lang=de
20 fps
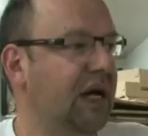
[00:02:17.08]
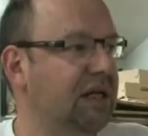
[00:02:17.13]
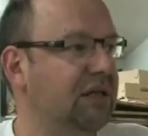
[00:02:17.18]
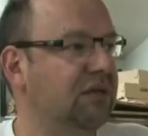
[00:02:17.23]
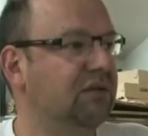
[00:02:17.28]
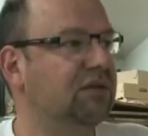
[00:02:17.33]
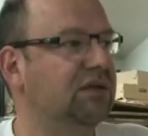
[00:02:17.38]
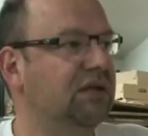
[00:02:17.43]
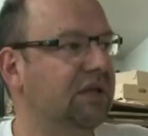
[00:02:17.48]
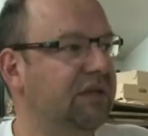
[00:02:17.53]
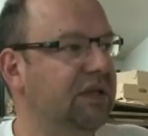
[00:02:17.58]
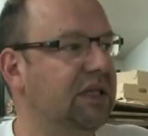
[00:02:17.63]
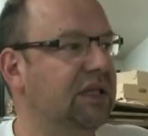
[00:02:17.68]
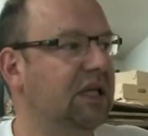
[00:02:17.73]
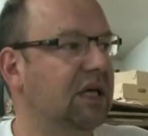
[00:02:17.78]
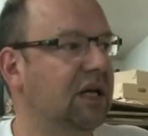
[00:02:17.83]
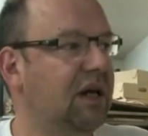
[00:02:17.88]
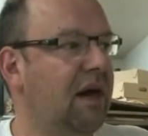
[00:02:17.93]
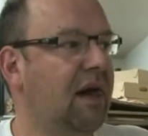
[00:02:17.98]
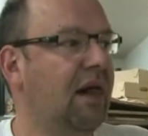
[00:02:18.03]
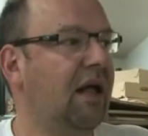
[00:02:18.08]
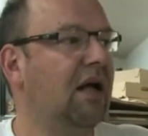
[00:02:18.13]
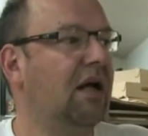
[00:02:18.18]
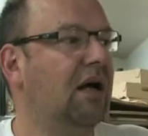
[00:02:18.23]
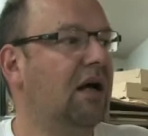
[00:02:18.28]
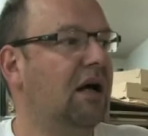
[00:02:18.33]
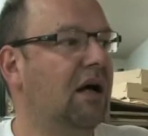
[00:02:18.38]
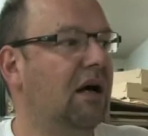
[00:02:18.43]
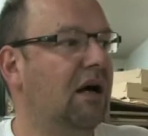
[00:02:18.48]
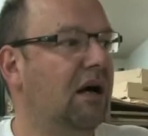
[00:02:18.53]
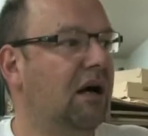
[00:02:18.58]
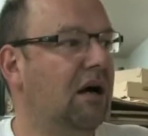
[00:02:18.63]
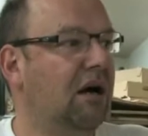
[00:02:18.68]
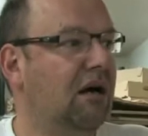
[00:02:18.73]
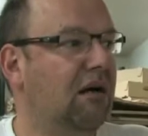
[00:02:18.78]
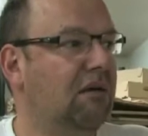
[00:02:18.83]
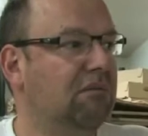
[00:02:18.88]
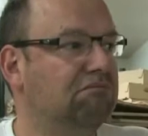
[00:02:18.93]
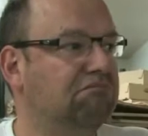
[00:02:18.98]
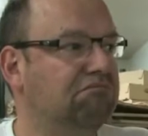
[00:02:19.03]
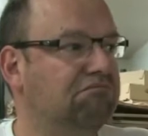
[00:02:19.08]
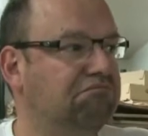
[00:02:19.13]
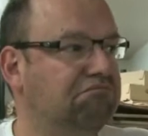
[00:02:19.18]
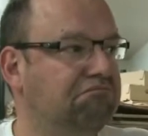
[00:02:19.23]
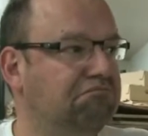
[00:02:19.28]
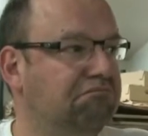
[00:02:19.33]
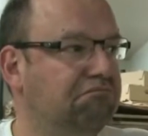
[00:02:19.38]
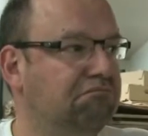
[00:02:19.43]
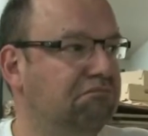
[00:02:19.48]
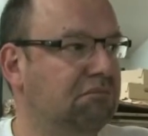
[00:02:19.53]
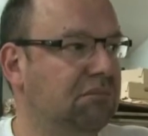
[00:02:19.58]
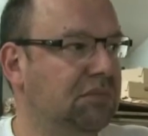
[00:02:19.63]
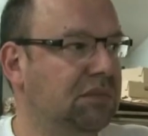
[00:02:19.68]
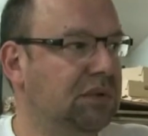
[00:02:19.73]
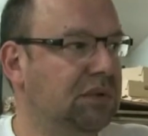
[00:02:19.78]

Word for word: fallen und so weiter, ähm,